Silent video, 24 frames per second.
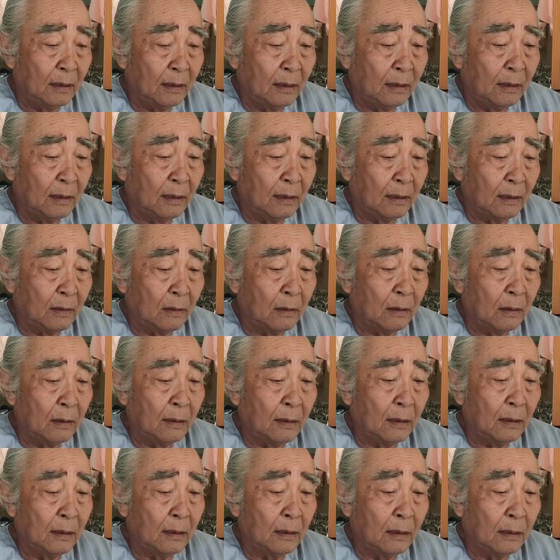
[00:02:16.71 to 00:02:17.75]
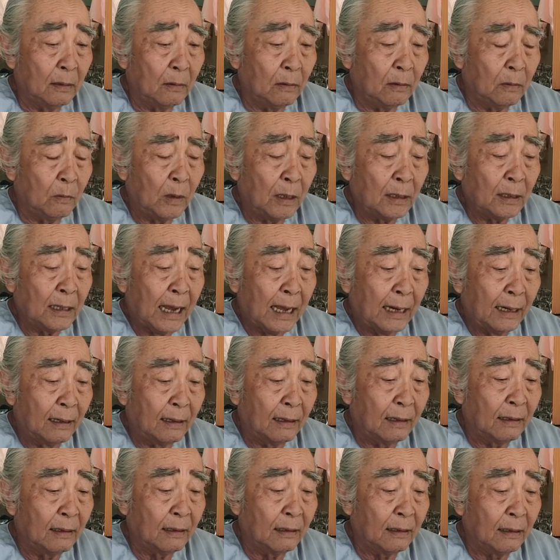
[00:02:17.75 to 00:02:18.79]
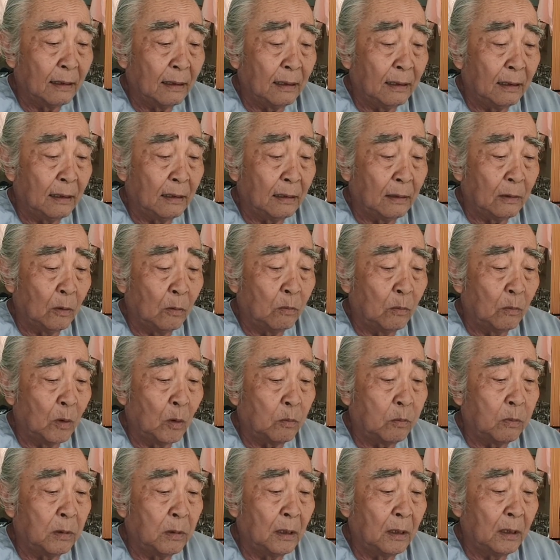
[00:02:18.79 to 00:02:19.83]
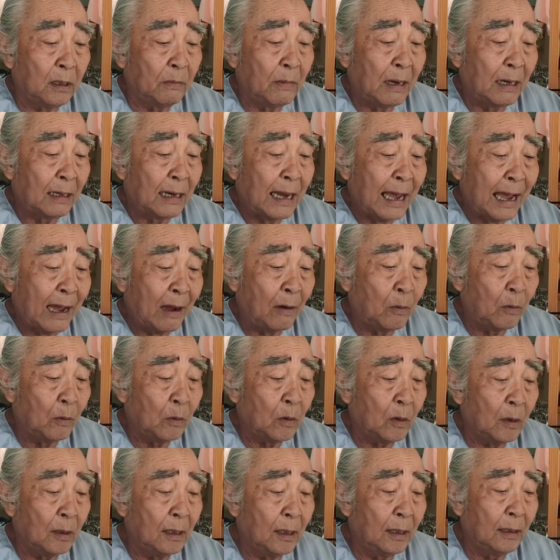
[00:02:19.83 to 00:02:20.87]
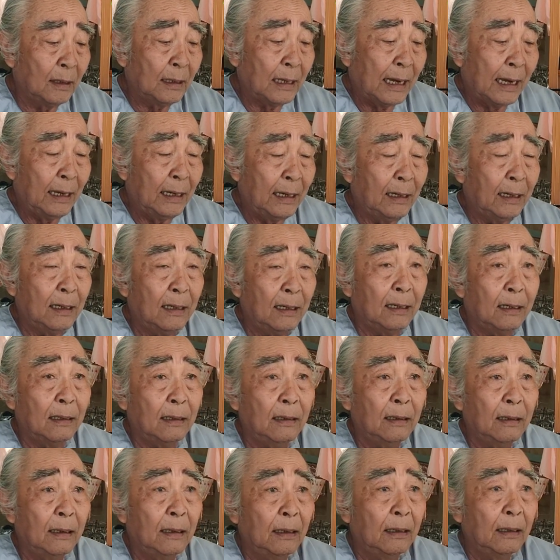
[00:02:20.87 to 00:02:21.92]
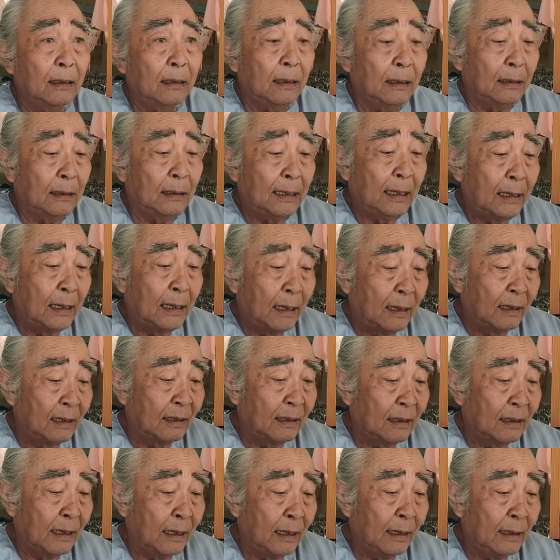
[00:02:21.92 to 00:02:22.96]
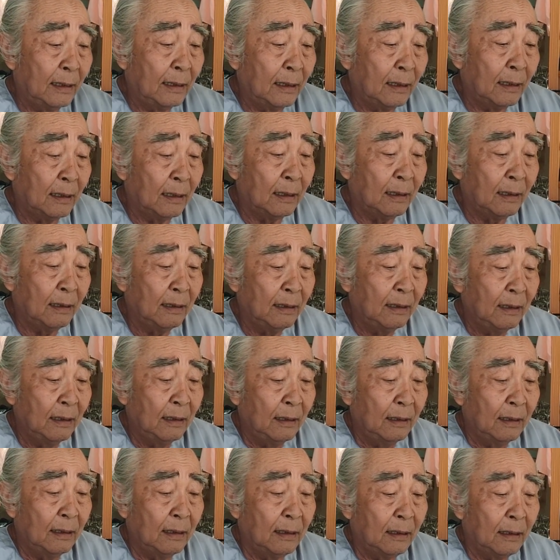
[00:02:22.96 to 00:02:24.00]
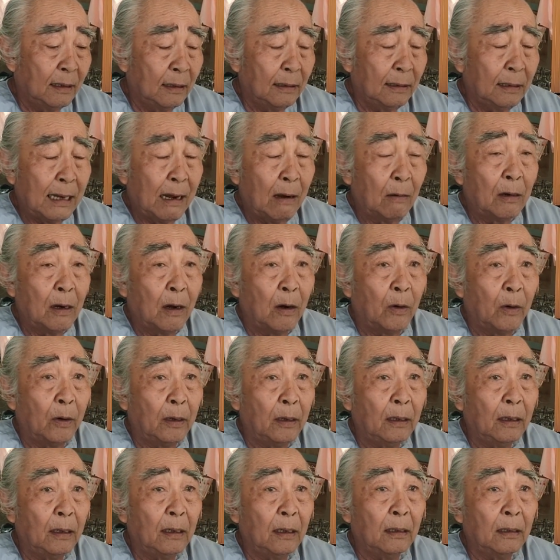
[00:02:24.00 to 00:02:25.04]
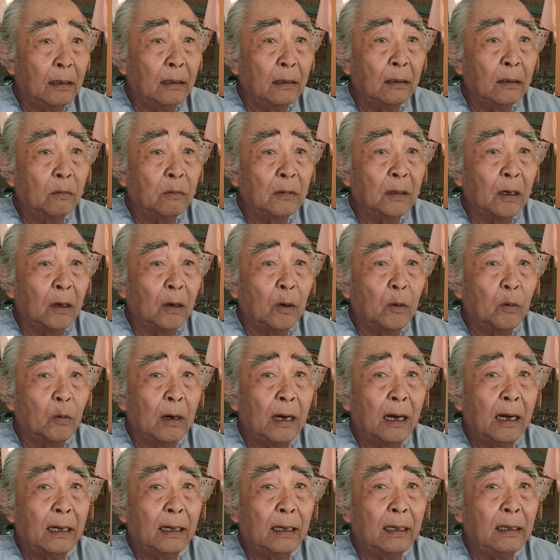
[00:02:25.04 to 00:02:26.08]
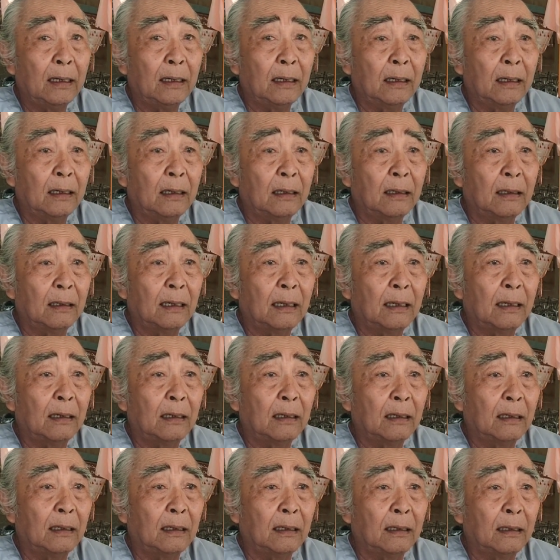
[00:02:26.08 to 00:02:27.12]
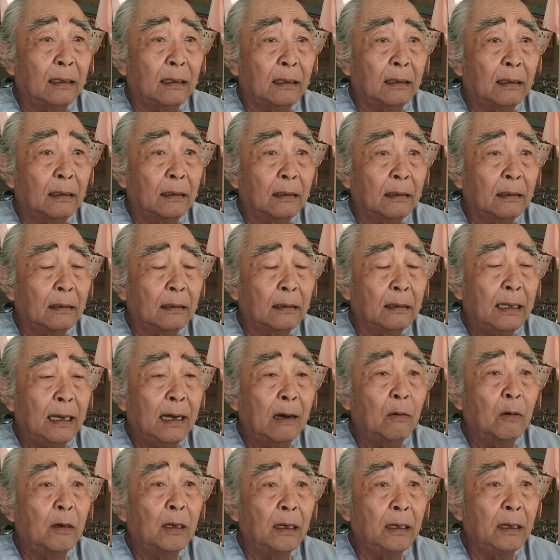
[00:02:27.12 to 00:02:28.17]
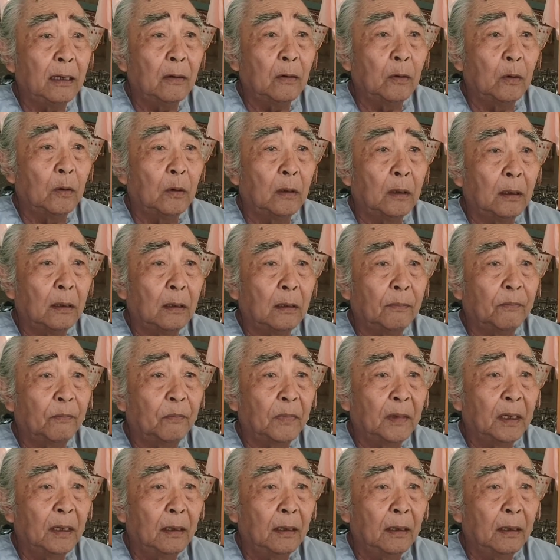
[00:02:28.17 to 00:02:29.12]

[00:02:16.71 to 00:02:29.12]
à, có quốc thành cùng một người bạn đạo có đến tại à, à gia đình để à, à, trao đổi với chúng tôi qua cái à, lời à, giáo lý của